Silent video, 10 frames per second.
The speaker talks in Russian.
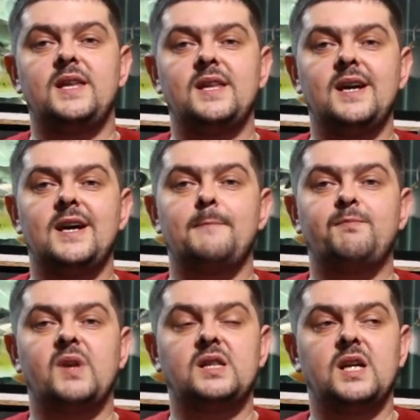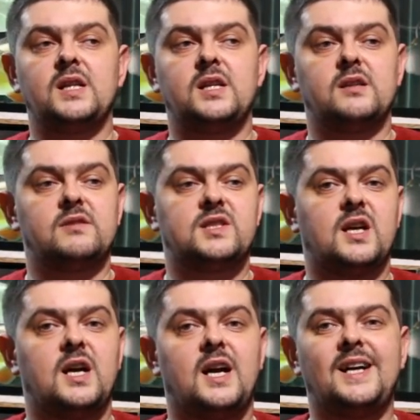я
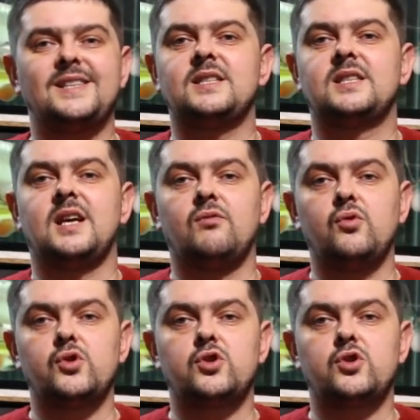отталкивался от того,